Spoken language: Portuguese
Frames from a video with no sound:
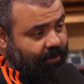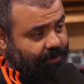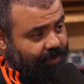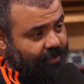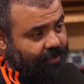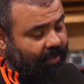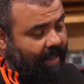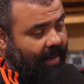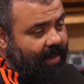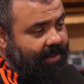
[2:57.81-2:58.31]

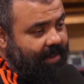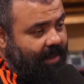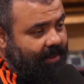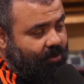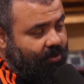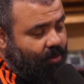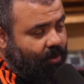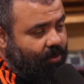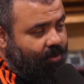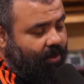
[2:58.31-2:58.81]

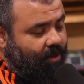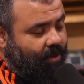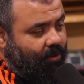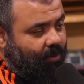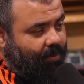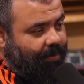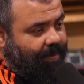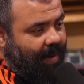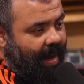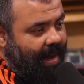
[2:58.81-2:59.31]
fiscalizações que
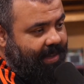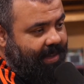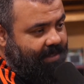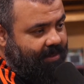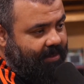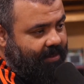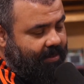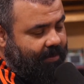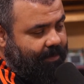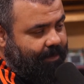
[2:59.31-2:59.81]
tu
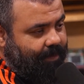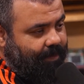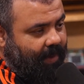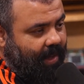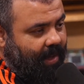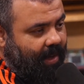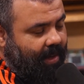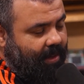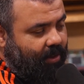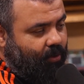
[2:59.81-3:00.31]
faz
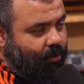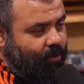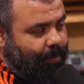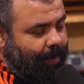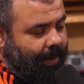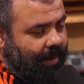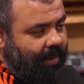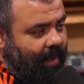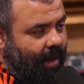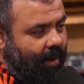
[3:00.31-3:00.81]
em
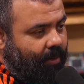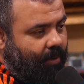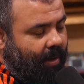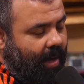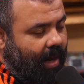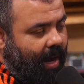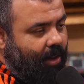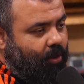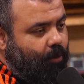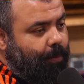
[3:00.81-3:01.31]
hospital e o
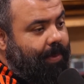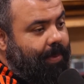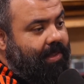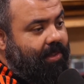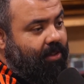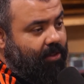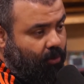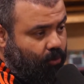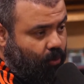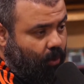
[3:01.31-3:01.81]
caralho, tu
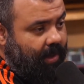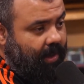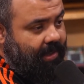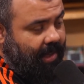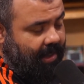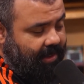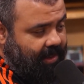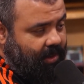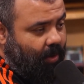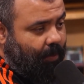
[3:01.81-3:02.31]
precisa de
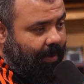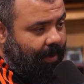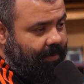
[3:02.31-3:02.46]
autorização para